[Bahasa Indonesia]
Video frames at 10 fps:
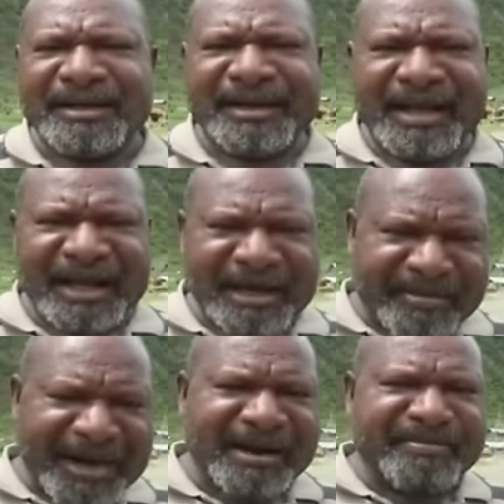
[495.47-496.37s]
dengan
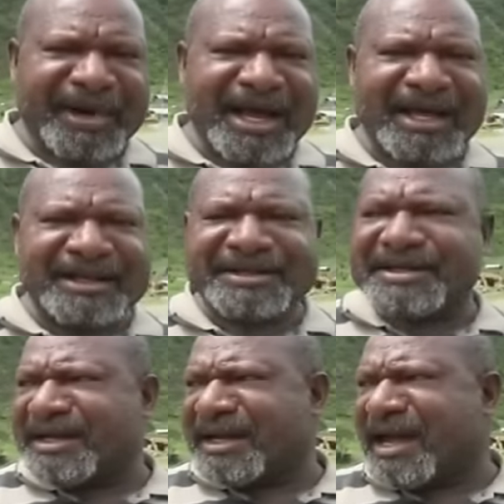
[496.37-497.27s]
pelan-pelan
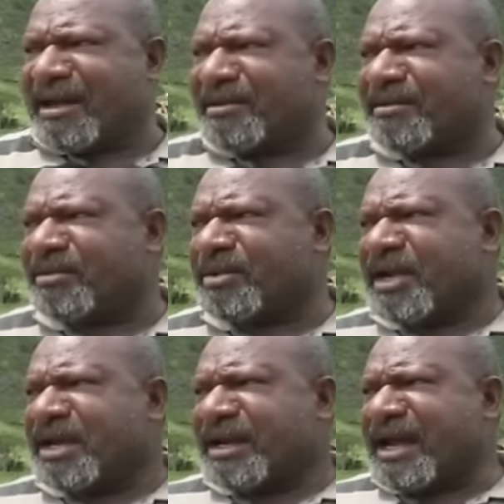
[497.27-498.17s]
sehingga
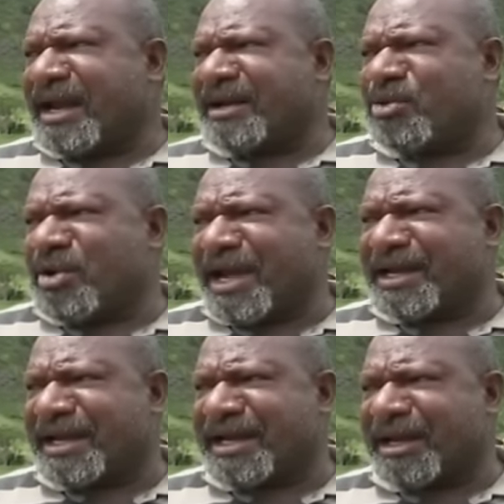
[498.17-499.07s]
daerah duga
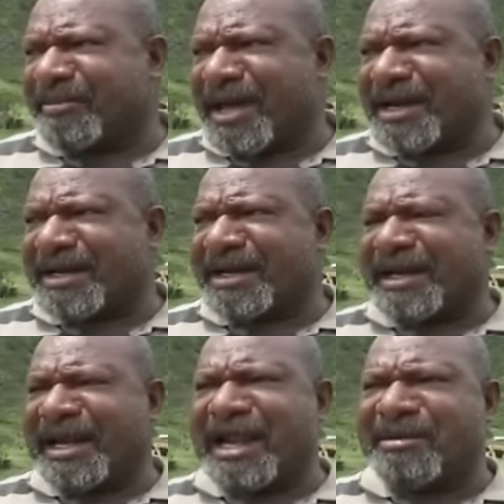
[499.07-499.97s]
ini ke depan
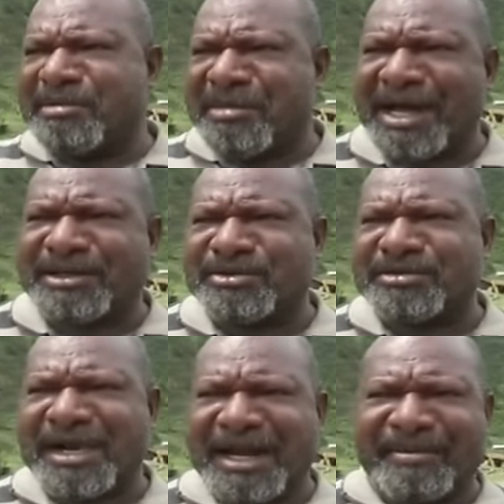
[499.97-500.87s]
lebih maju
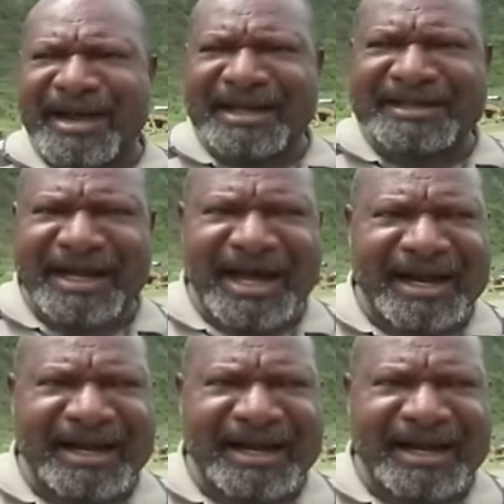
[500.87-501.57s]
daripada sekarang.